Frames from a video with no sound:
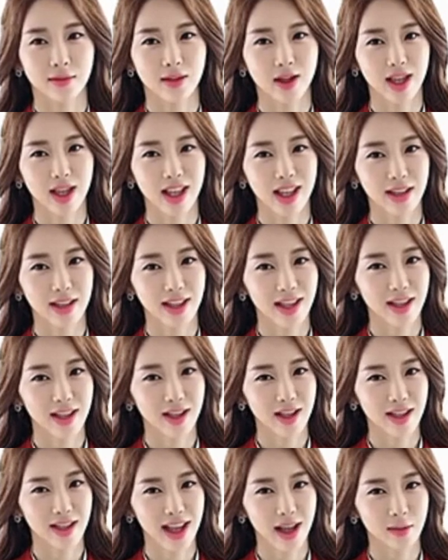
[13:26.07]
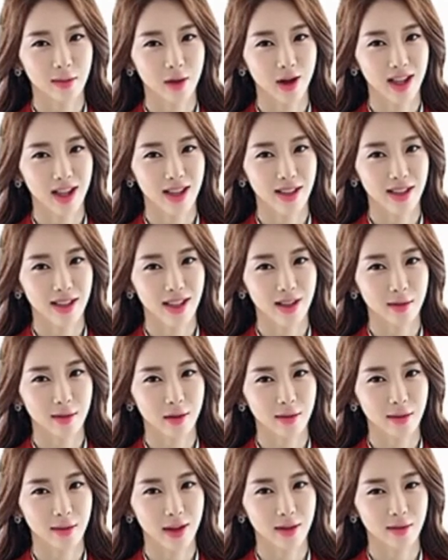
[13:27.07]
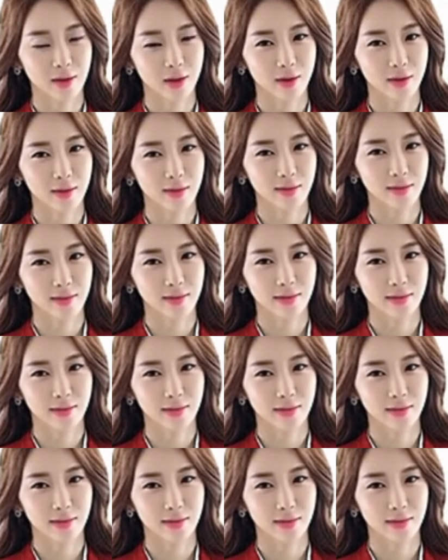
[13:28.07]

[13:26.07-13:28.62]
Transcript: với diện tích từ 80 đến 90 mét vuông